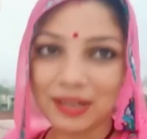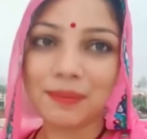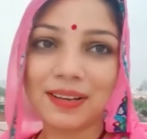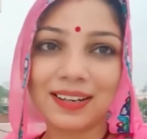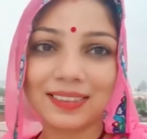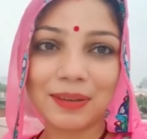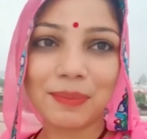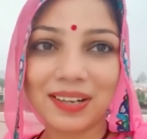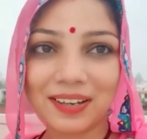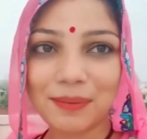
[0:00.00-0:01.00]
करते हैं मेरे
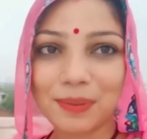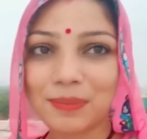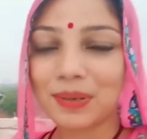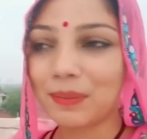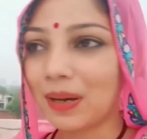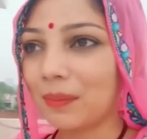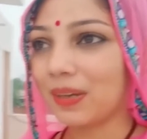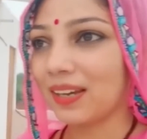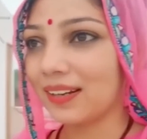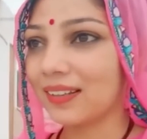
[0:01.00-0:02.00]
घर पे मेरी भाभी है
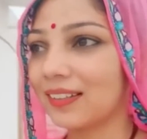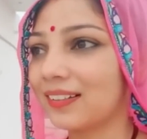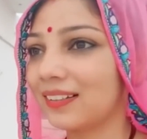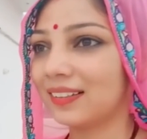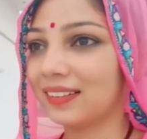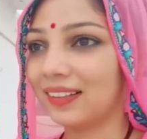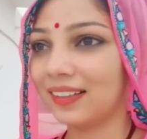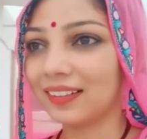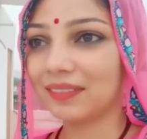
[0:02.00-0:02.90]
रही लेकिन